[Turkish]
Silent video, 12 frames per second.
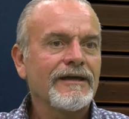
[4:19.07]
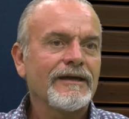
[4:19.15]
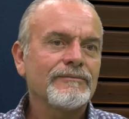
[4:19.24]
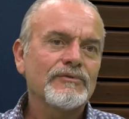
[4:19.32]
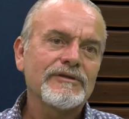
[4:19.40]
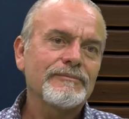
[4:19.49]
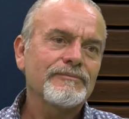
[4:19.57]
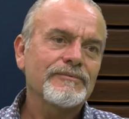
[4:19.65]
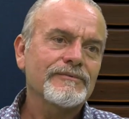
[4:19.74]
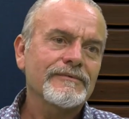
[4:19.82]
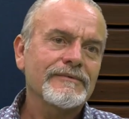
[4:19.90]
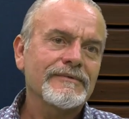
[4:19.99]
e, bu tip
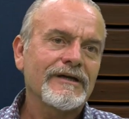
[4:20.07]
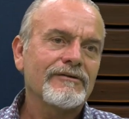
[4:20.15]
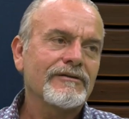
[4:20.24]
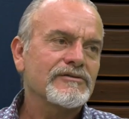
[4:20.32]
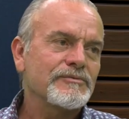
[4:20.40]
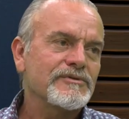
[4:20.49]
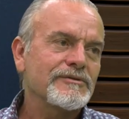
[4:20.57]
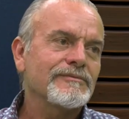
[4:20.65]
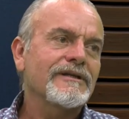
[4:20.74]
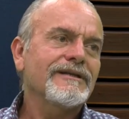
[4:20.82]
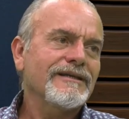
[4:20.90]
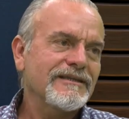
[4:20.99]
e, davranış
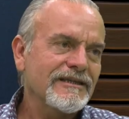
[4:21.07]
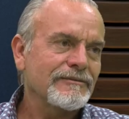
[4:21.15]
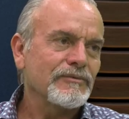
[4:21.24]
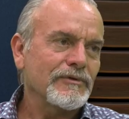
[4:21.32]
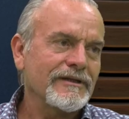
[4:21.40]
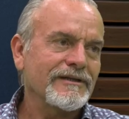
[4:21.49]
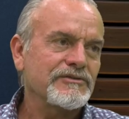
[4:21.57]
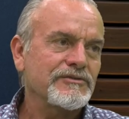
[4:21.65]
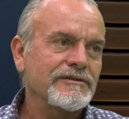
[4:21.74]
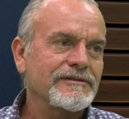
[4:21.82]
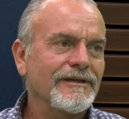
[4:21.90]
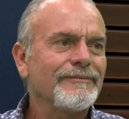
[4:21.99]
biçimlerine girmiyorlar
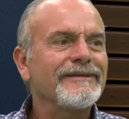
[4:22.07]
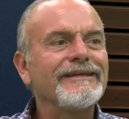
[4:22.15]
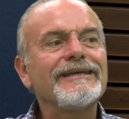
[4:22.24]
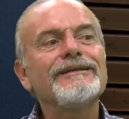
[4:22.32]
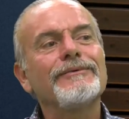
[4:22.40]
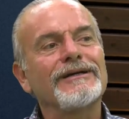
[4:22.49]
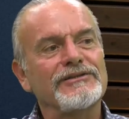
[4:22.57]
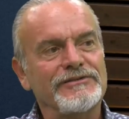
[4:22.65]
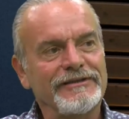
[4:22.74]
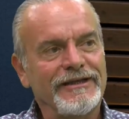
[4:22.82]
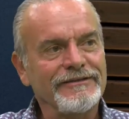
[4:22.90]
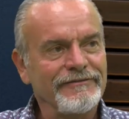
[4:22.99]
açıkçası ama yeni
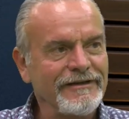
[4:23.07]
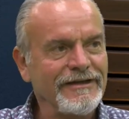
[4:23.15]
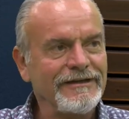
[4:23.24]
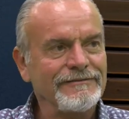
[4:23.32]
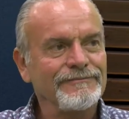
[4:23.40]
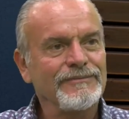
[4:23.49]
başlayan veya